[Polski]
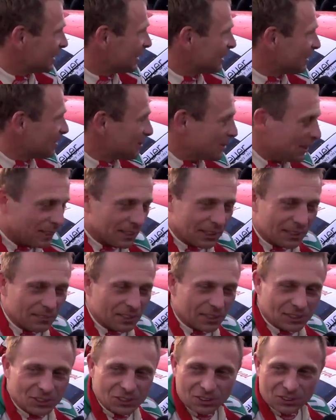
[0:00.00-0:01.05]
E, pojechałem
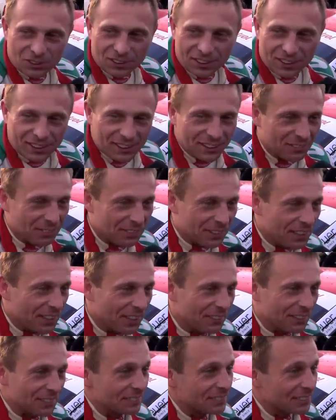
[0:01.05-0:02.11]
jak ciota i
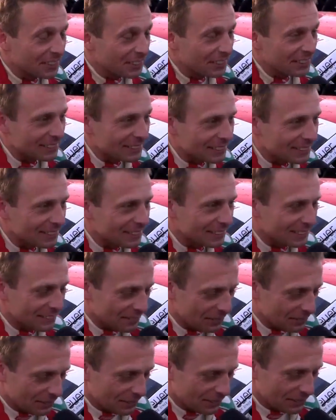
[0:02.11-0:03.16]
wygrałem. To jest, to
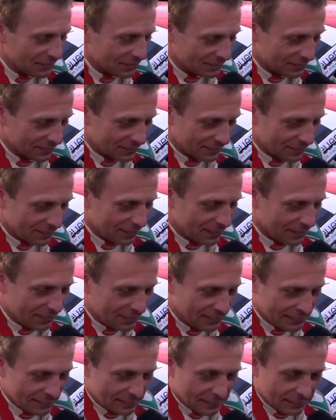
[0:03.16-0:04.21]
są dopiero
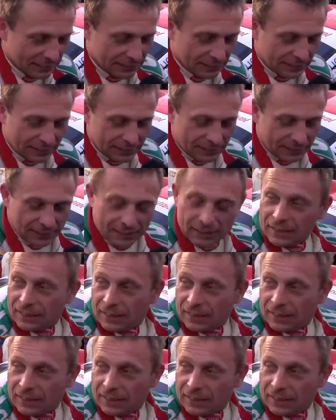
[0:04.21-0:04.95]
jaja. Może tak trzeba.